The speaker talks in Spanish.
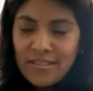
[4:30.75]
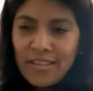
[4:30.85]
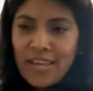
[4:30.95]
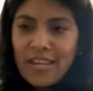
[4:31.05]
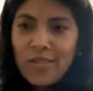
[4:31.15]

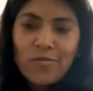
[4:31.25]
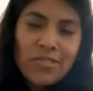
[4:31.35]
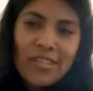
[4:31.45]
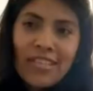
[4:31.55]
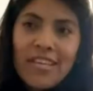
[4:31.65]
que no
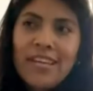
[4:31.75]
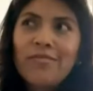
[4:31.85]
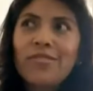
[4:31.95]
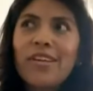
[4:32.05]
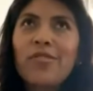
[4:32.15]
sentía, o
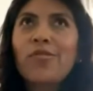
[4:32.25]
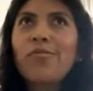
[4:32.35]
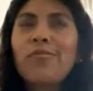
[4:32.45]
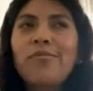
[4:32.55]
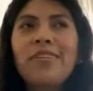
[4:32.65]
sea,
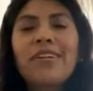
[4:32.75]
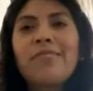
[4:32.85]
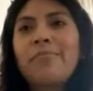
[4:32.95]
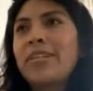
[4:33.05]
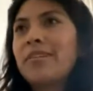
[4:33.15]
yo
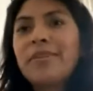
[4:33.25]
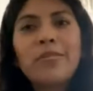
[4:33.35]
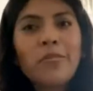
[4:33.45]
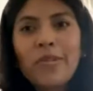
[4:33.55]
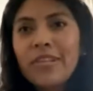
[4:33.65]
llegaba, pasaba
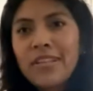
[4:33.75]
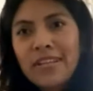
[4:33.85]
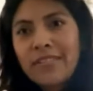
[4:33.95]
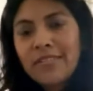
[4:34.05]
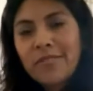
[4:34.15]
todo el
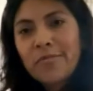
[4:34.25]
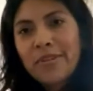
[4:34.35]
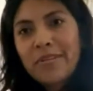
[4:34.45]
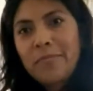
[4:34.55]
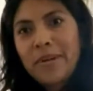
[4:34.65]
día sin
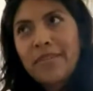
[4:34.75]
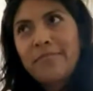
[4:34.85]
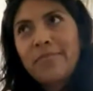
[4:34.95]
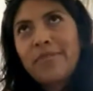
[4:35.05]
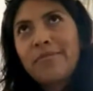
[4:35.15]
comer el
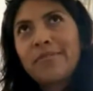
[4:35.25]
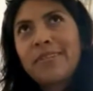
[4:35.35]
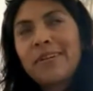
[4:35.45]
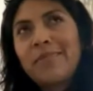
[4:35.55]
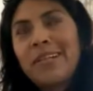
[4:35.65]
pan, pero
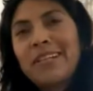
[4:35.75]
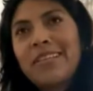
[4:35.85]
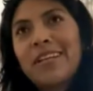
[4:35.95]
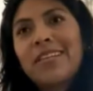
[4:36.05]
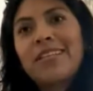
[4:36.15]
llegaba la
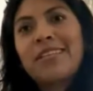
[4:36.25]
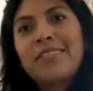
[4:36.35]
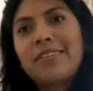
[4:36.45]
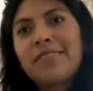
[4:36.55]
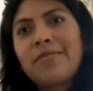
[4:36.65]
tarde y
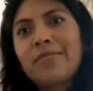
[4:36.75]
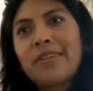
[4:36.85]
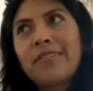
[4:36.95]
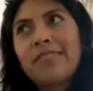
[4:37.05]
decía, ok,